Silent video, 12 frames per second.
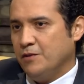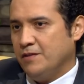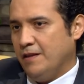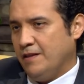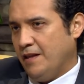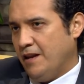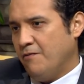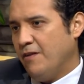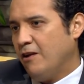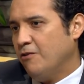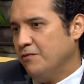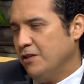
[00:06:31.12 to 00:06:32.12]
pues eh, tenía
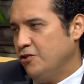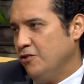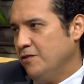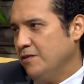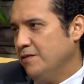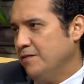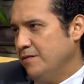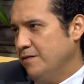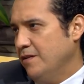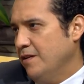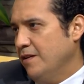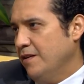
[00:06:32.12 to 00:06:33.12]
una
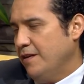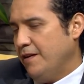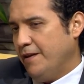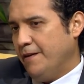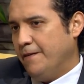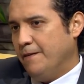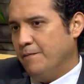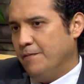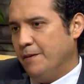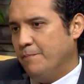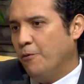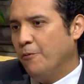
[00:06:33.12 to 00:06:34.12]
condición eh,
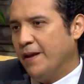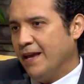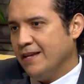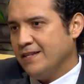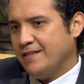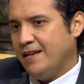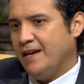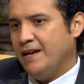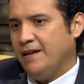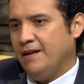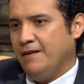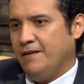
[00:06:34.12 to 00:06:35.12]
de,
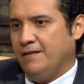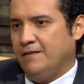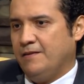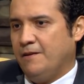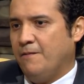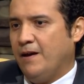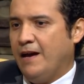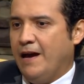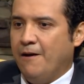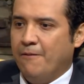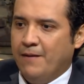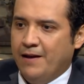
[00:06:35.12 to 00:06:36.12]
pobreza, eh,
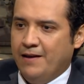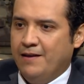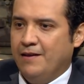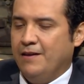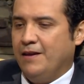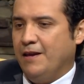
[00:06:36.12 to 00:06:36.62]
trabajaba,